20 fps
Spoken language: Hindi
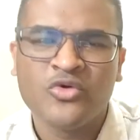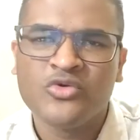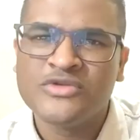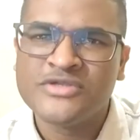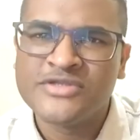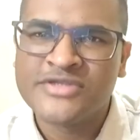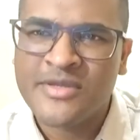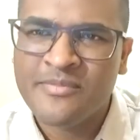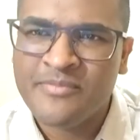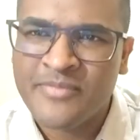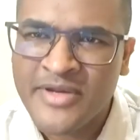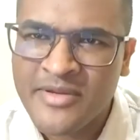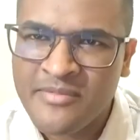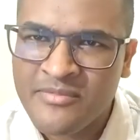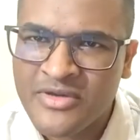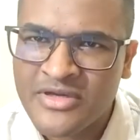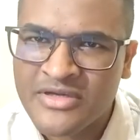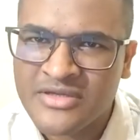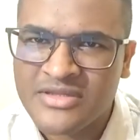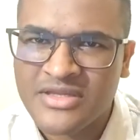खुद से
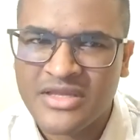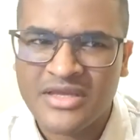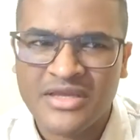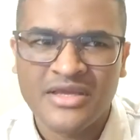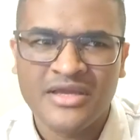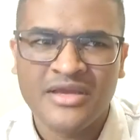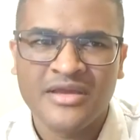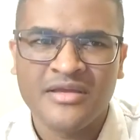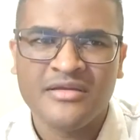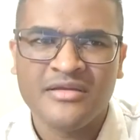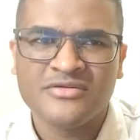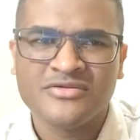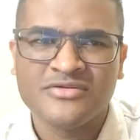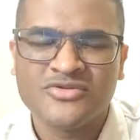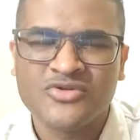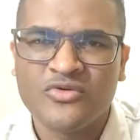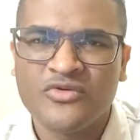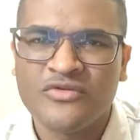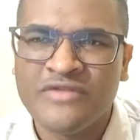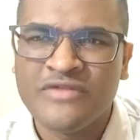प्रेम करते हैं
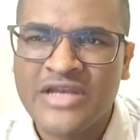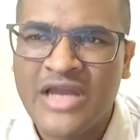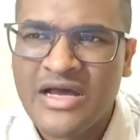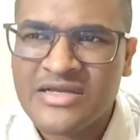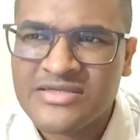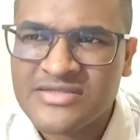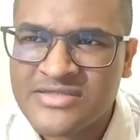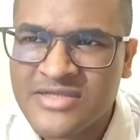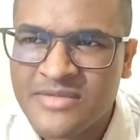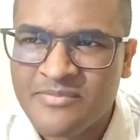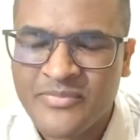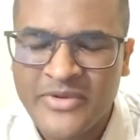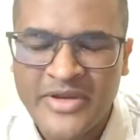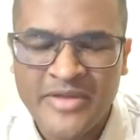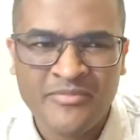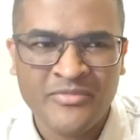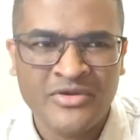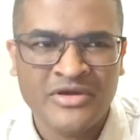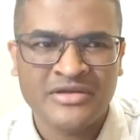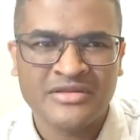सुख विलास से
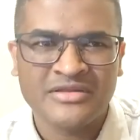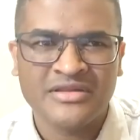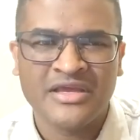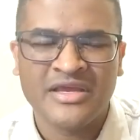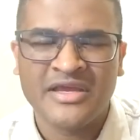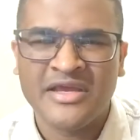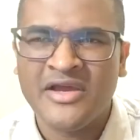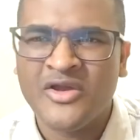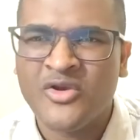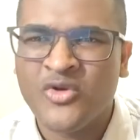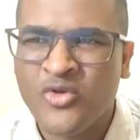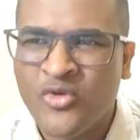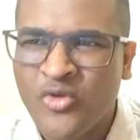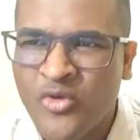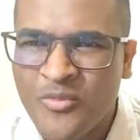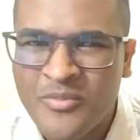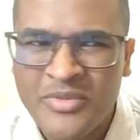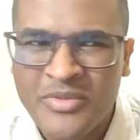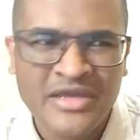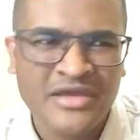प्रेम करते हैं
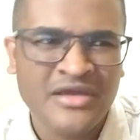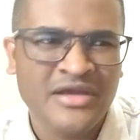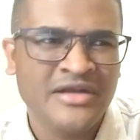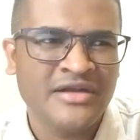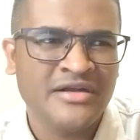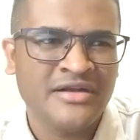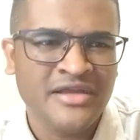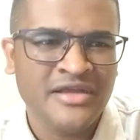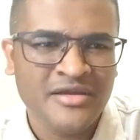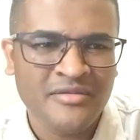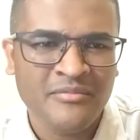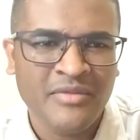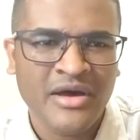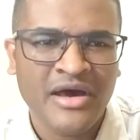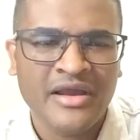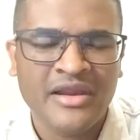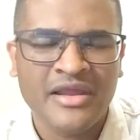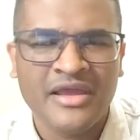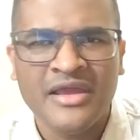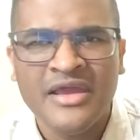लोभी है
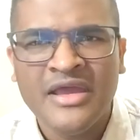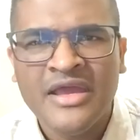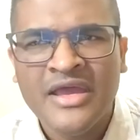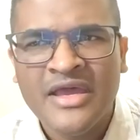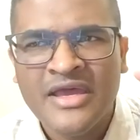ढींगमार है